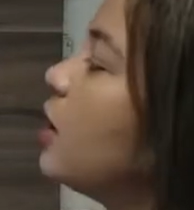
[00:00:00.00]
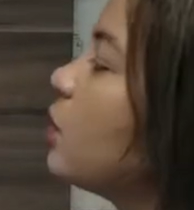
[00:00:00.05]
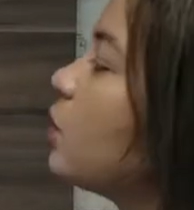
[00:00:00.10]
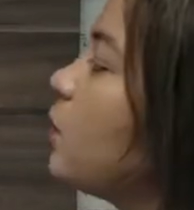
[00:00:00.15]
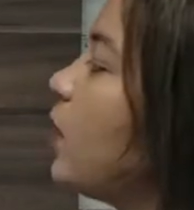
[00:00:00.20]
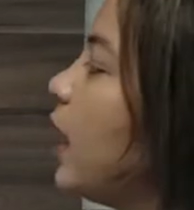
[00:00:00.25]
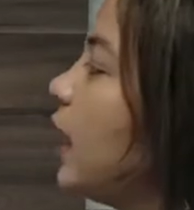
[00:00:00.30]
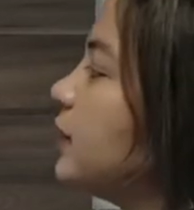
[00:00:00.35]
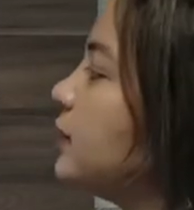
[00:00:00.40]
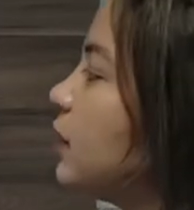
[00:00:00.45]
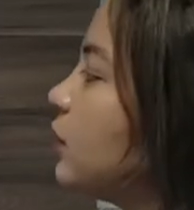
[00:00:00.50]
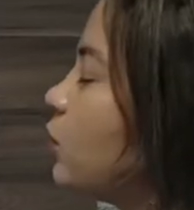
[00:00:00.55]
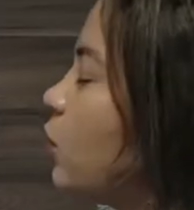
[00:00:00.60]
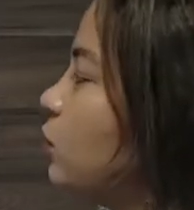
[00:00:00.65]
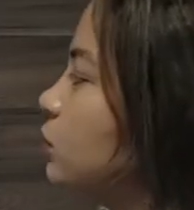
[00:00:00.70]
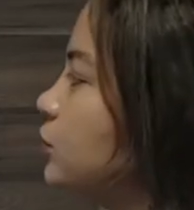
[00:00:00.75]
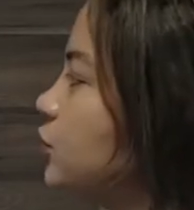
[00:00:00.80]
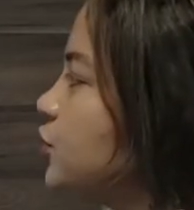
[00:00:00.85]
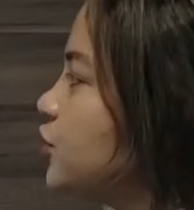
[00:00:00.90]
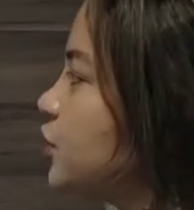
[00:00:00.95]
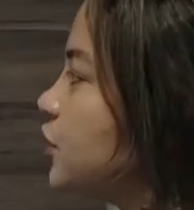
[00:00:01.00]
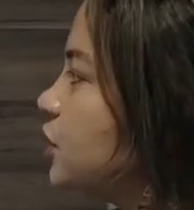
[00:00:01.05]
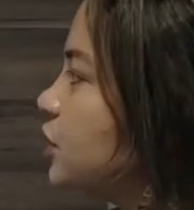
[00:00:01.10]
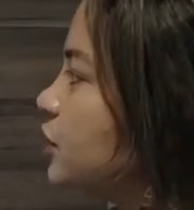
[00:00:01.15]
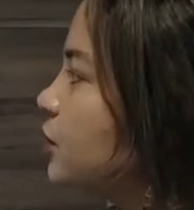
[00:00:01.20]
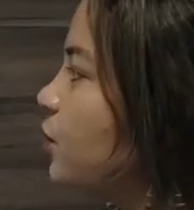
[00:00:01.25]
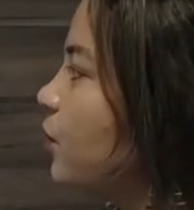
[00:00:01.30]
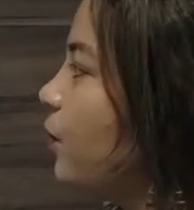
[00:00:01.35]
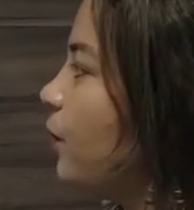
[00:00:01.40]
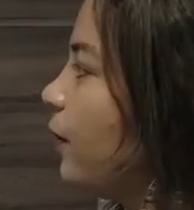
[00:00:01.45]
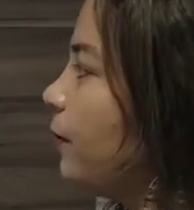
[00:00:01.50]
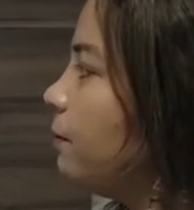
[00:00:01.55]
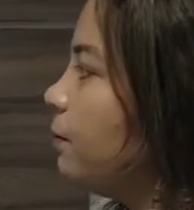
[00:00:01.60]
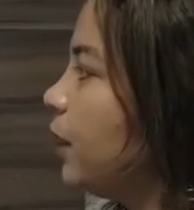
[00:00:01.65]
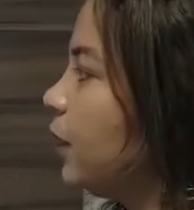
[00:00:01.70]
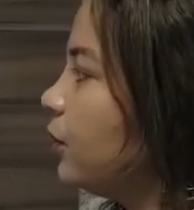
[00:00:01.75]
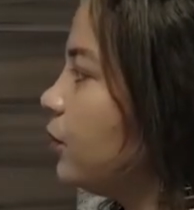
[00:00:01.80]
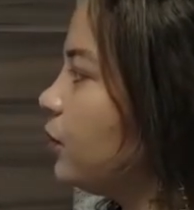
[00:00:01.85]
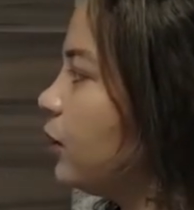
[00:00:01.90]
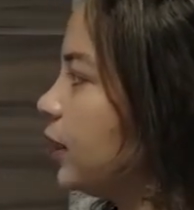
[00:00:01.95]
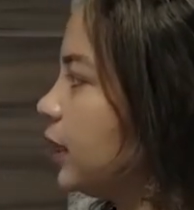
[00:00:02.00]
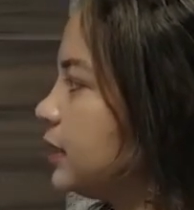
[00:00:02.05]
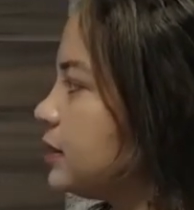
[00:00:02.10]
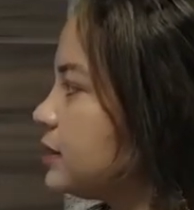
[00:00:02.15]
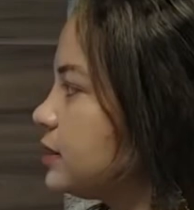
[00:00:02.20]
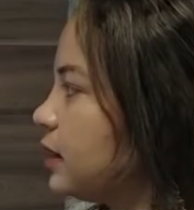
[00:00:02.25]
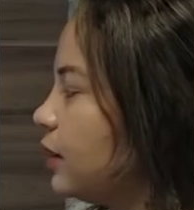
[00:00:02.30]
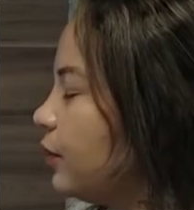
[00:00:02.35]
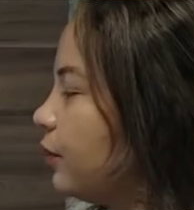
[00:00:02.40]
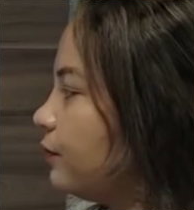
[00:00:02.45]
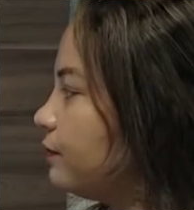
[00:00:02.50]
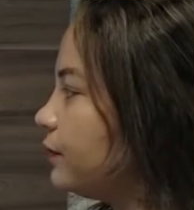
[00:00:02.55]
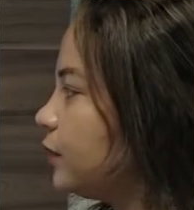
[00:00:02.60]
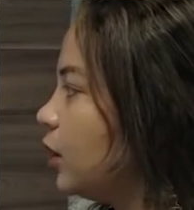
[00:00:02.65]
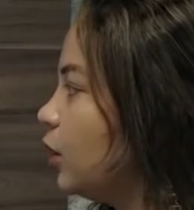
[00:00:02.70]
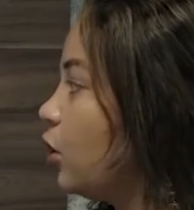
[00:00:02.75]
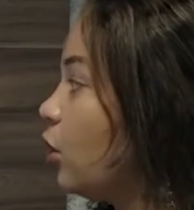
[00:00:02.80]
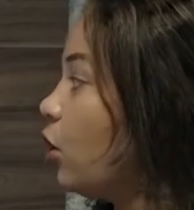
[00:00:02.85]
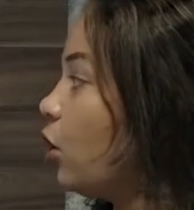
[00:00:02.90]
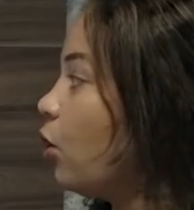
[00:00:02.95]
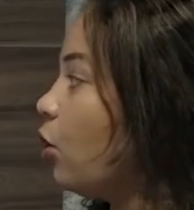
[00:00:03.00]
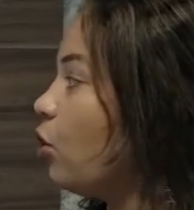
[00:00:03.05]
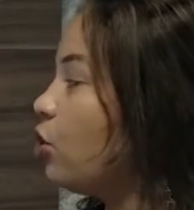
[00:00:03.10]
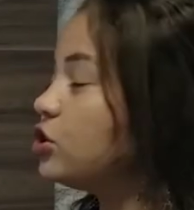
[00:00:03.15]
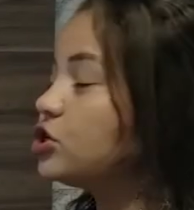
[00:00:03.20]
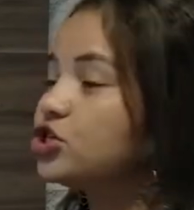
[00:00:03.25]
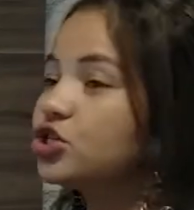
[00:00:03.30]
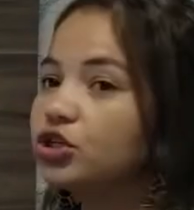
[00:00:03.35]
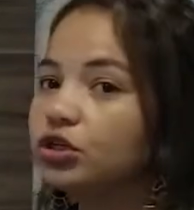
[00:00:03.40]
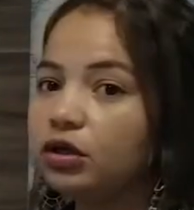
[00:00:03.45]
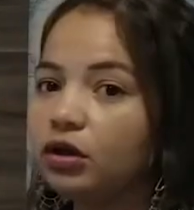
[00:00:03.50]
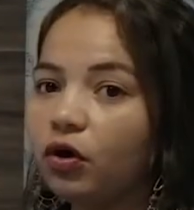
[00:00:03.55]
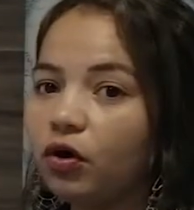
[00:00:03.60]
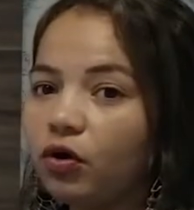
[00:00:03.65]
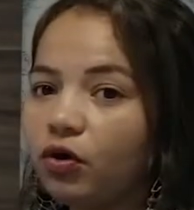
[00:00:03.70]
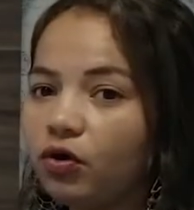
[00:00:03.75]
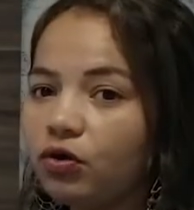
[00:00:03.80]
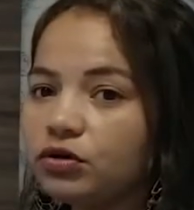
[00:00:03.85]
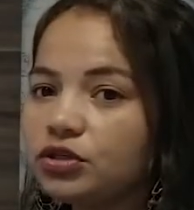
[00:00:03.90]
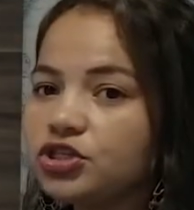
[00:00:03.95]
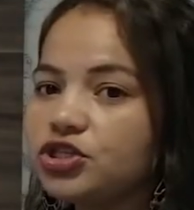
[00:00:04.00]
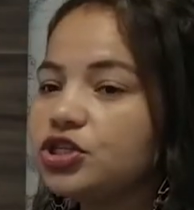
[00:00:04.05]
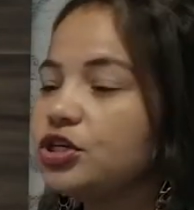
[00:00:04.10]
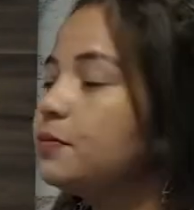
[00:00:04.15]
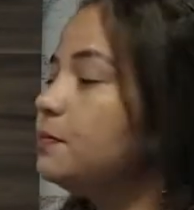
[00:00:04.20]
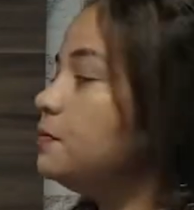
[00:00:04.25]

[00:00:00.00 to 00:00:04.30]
guarda contigo meu coração. Hoje longe